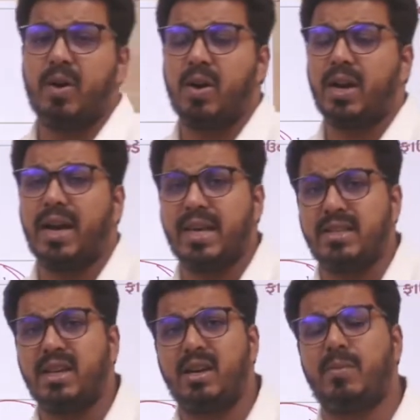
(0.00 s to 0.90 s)
मौका
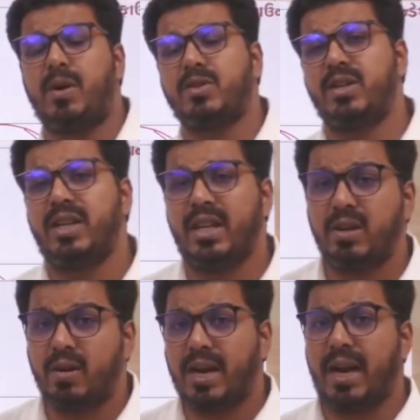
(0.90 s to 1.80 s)
इसी अपॉर्चुनिटी
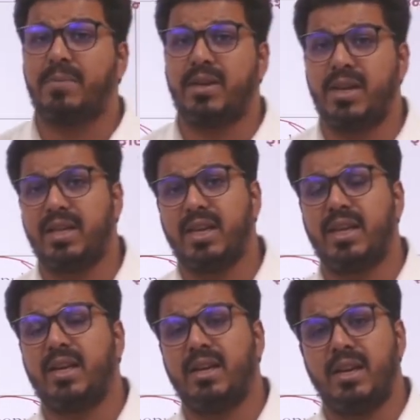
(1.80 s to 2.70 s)
को ग्रैप किया
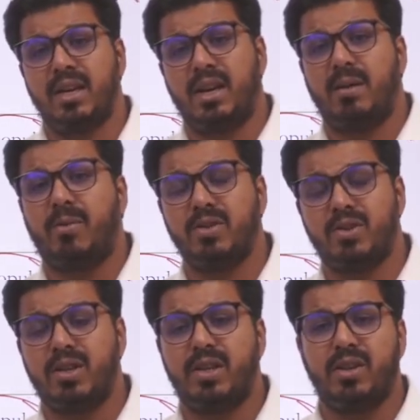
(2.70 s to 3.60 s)
देखिए
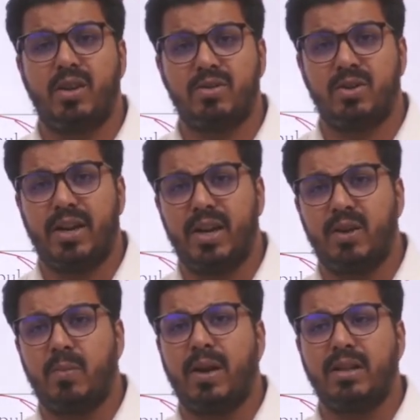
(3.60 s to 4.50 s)
अपॉर्चुनिटी नॉक्स योर
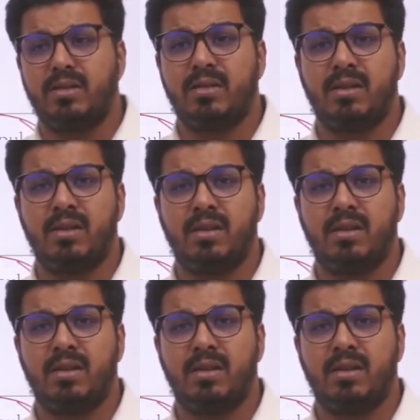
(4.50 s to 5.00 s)
गेट वंस